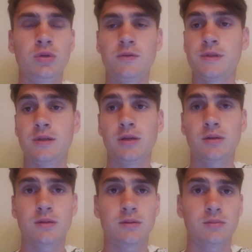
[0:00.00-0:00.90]
Не всех,
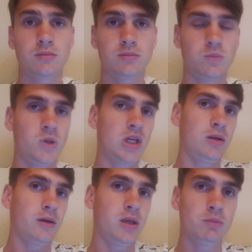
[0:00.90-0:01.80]
не,
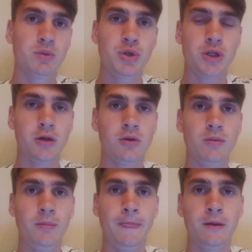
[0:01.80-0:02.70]
я не обобщаю,